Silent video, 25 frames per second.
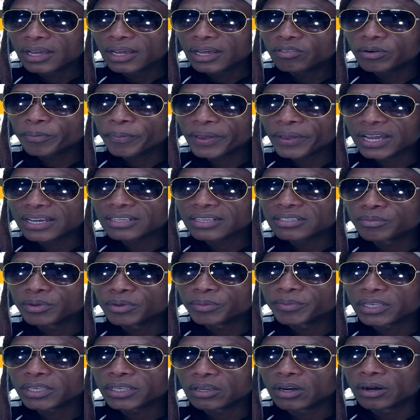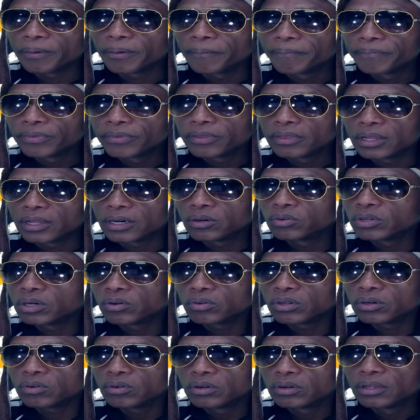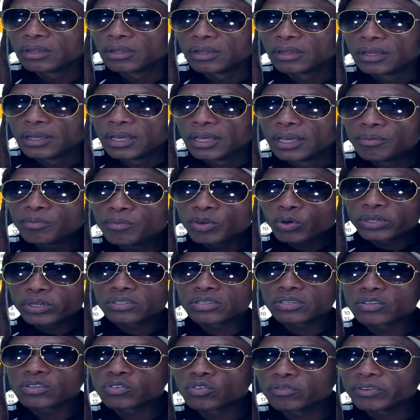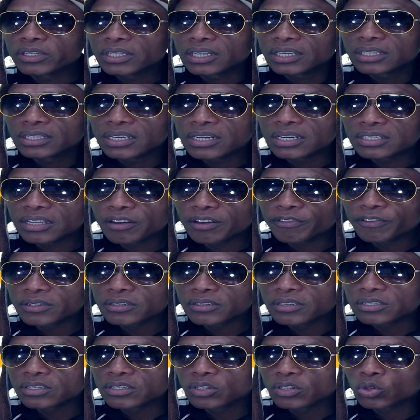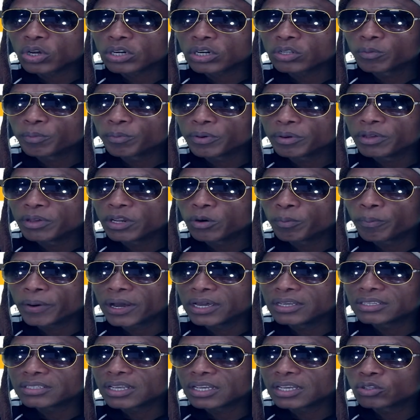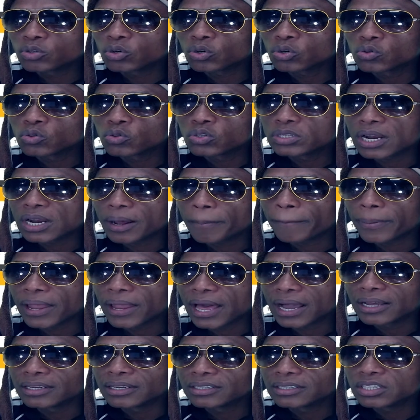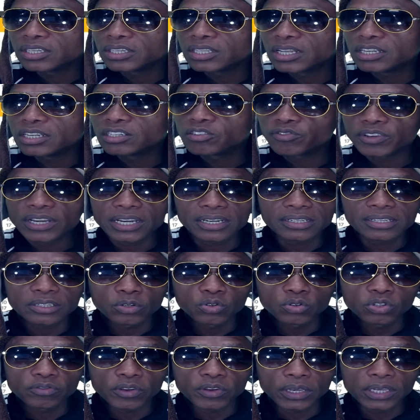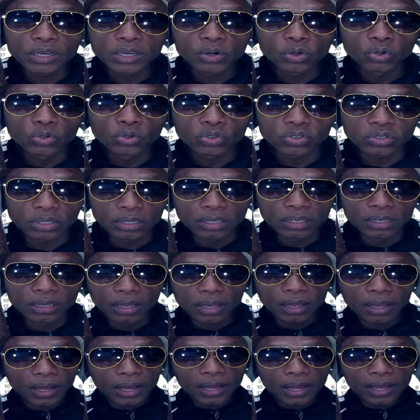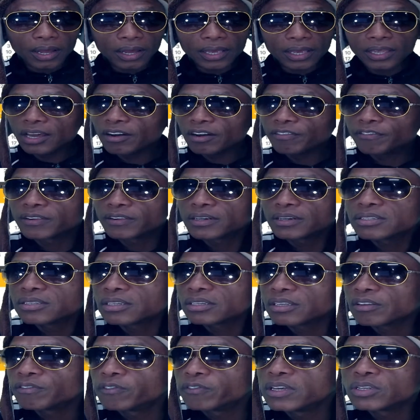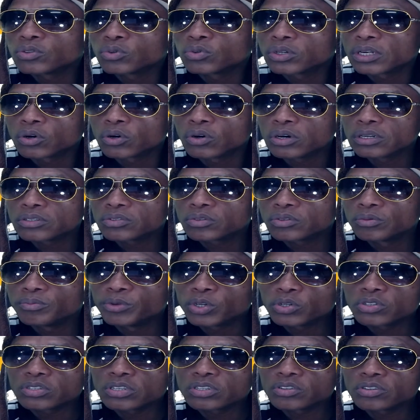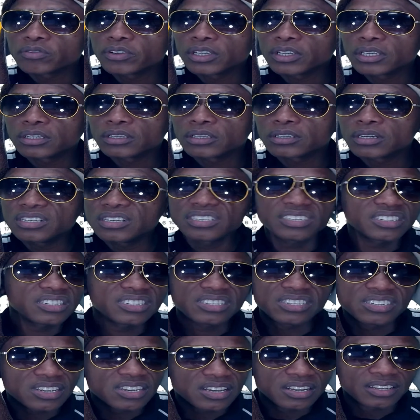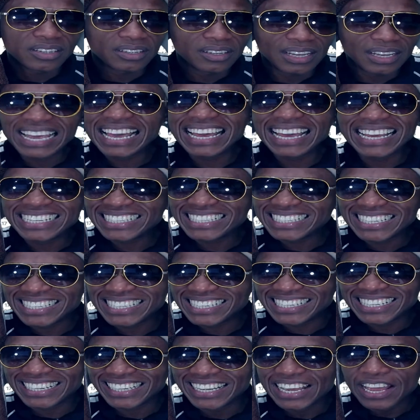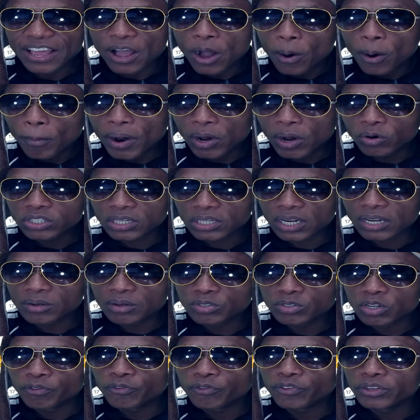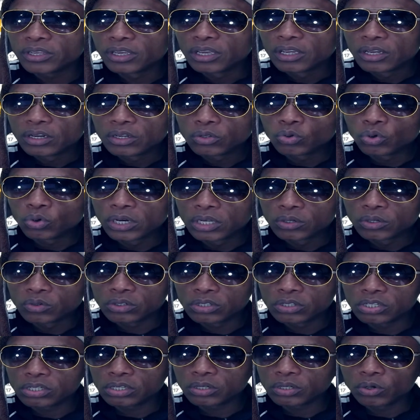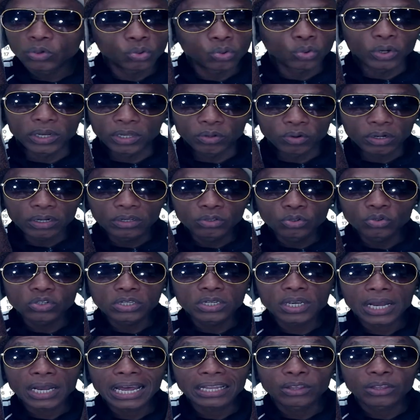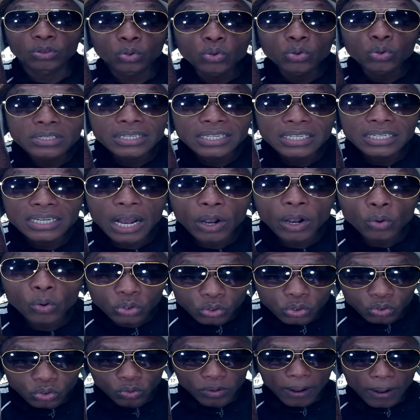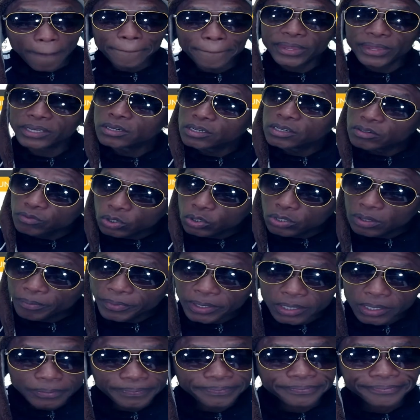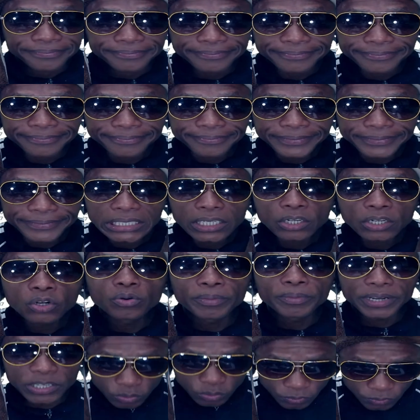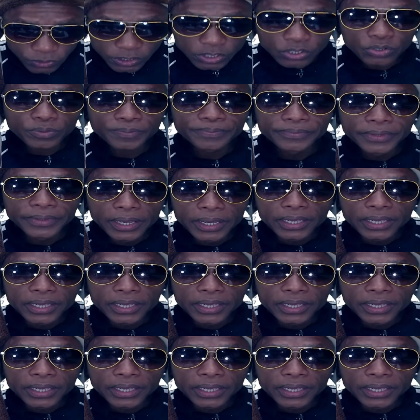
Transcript: Ah, não, vamos pegar essa mesmo aqui, ó. Não, não, não. Em 1893, a França se torna o primeiro país a introduzir a placa de identificação de veículos. Ah, é a França que fez o negócio? 1893? Esses dias. É, esses dias. Bom, chegamos ao fim do ano de. do ano, ó, do dia 14 de agosto a gente volta amanhã com mais um vídeo.